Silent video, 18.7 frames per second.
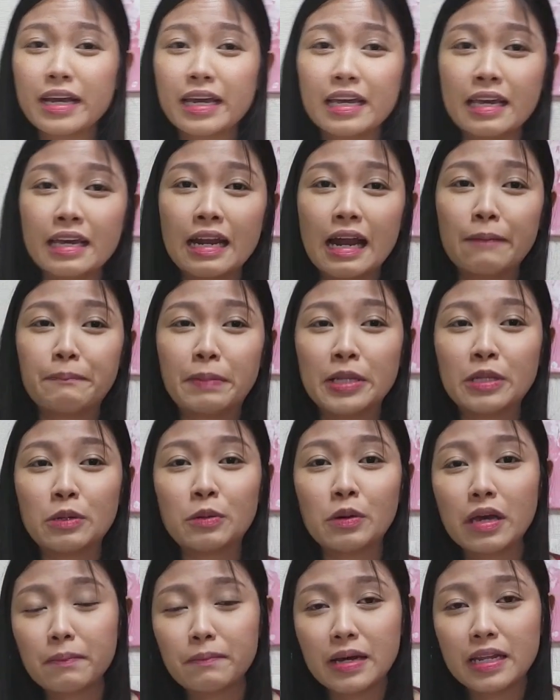nahihirapan
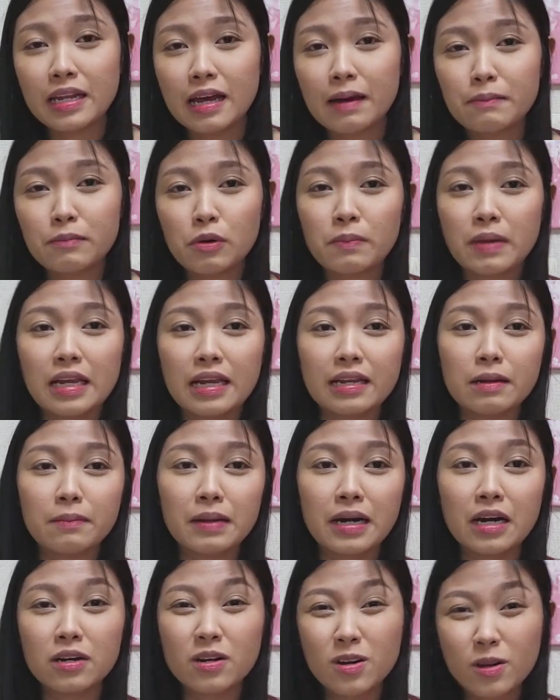yung iba na bumili ng
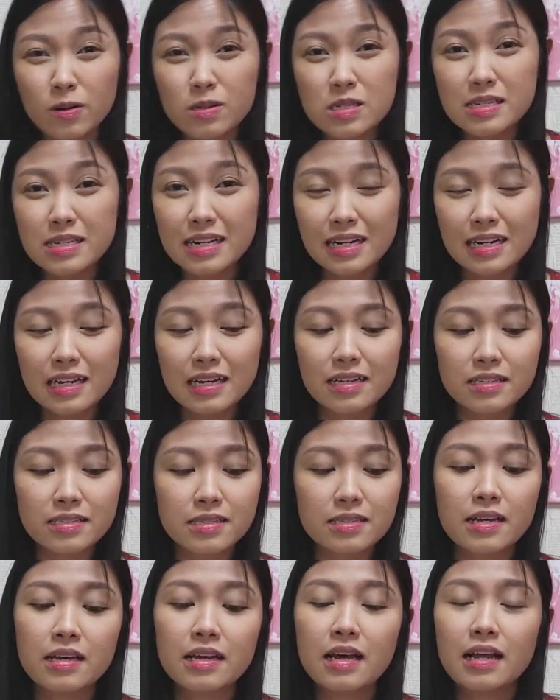mga groceries,
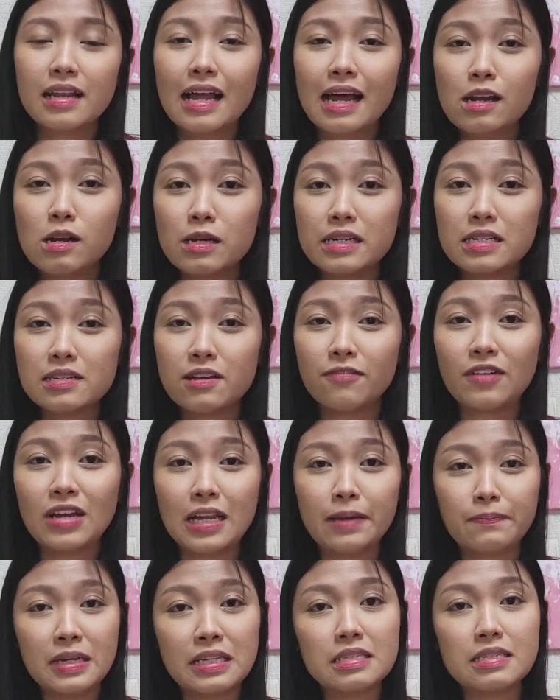lalo na sa
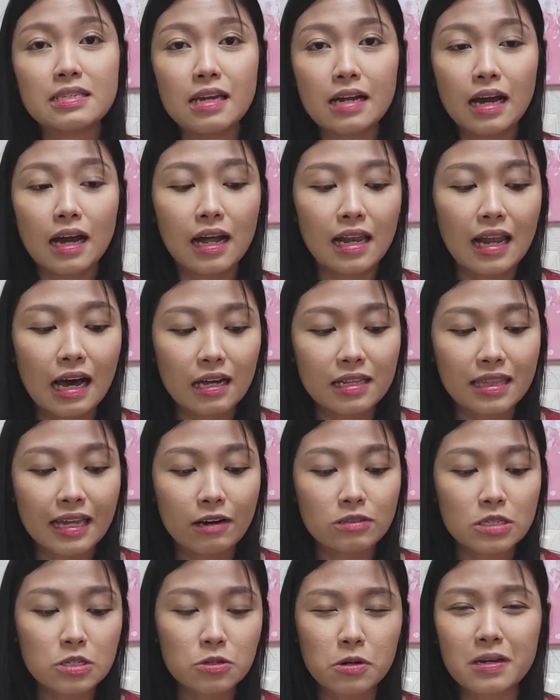Philippines na
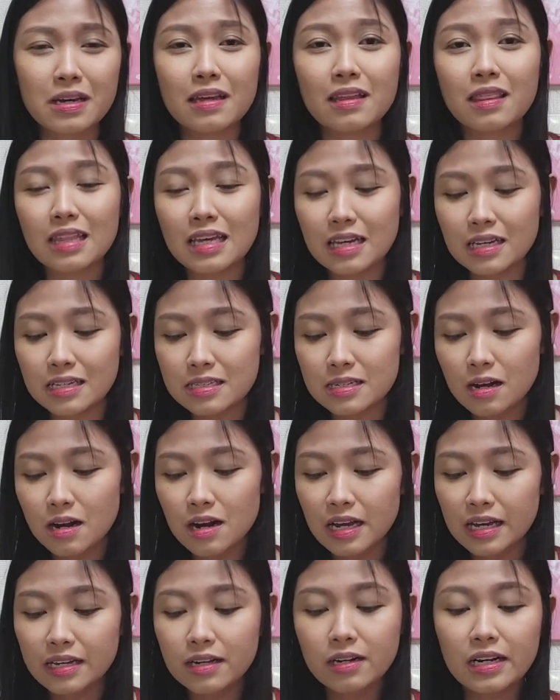naka-lockdown. So, these
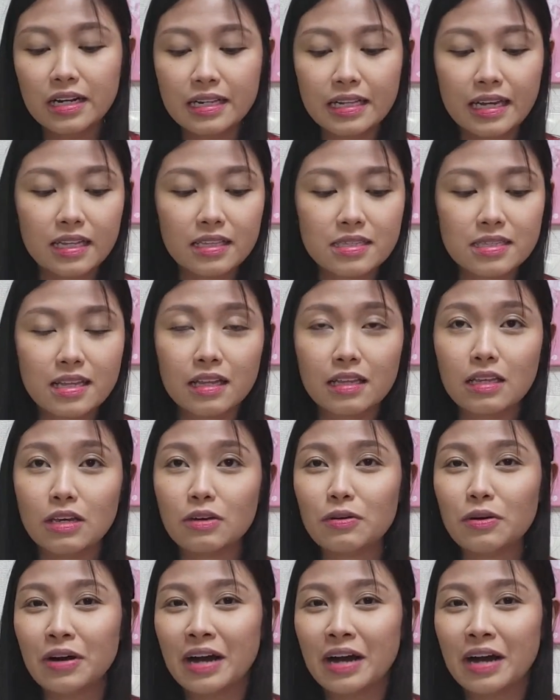are ingredients that you